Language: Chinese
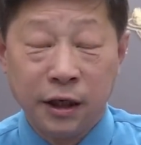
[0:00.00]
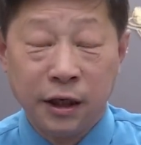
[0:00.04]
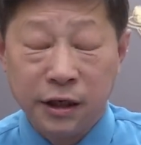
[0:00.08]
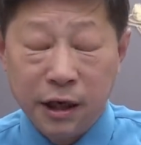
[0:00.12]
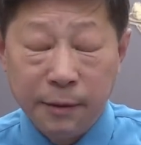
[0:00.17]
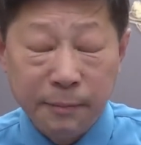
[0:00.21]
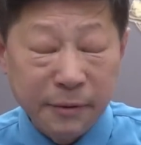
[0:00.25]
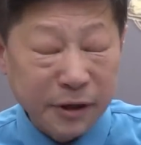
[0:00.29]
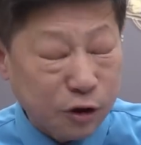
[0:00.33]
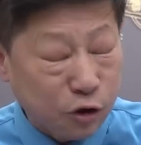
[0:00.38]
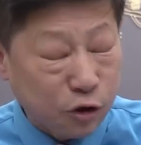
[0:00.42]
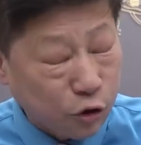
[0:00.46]

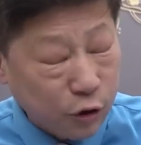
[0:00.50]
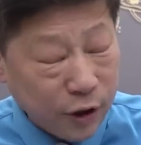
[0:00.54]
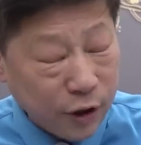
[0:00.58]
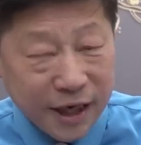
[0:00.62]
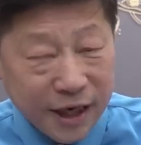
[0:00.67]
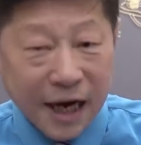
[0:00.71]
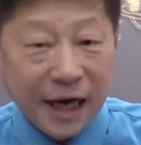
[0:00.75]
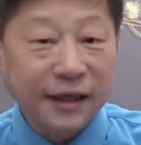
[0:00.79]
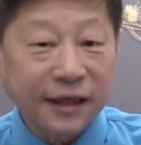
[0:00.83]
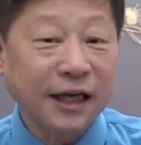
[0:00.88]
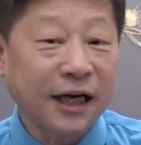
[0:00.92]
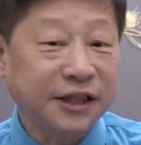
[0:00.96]
那么
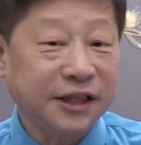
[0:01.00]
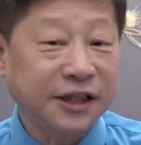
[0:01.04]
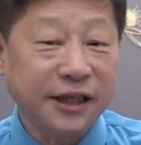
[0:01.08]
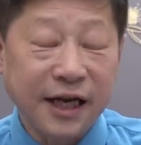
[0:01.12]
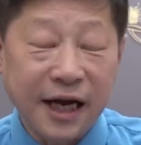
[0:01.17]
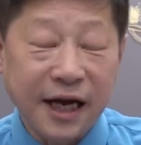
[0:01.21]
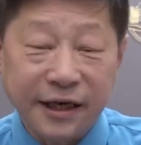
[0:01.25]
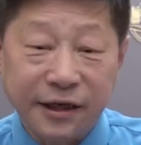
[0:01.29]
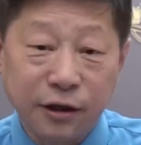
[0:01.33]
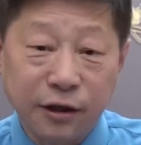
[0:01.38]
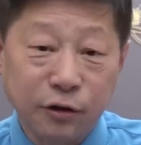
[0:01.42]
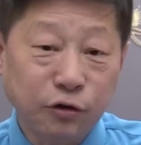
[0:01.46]
虽然他现
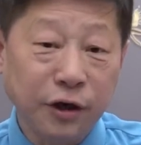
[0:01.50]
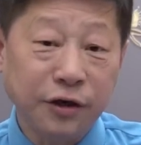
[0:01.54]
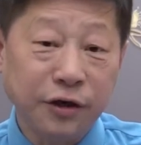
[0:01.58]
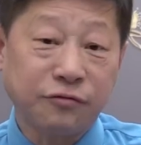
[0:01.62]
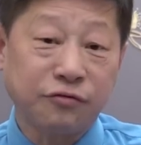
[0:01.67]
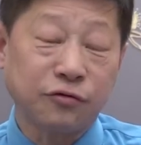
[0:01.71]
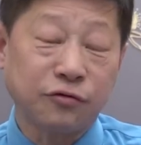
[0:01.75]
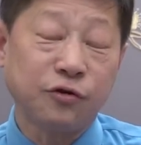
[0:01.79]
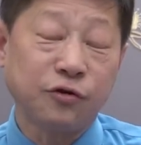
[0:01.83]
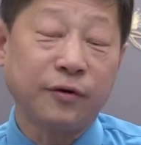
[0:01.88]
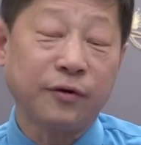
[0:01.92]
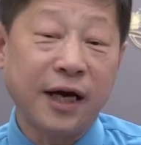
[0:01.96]
在已经退
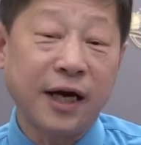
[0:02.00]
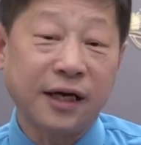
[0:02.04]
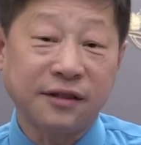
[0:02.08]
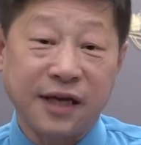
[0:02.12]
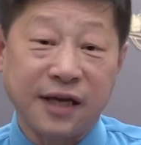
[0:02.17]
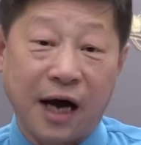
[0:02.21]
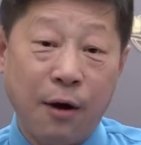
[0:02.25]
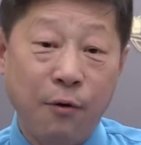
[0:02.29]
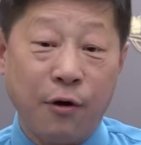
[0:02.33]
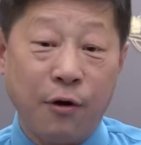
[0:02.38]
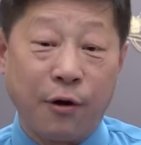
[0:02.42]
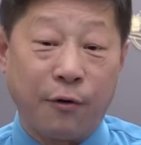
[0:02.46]
出中央
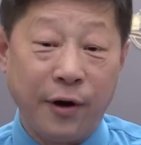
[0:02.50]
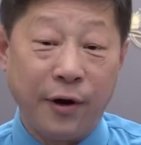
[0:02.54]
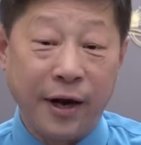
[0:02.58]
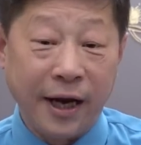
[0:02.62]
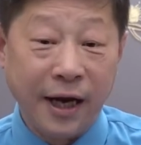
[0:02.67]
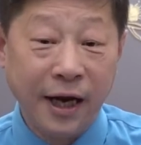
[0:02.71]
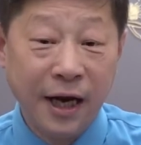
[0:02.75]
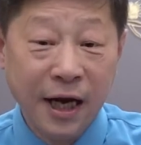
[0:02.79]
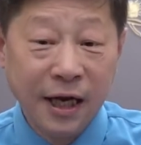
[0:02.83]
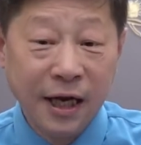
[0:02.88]
常委会。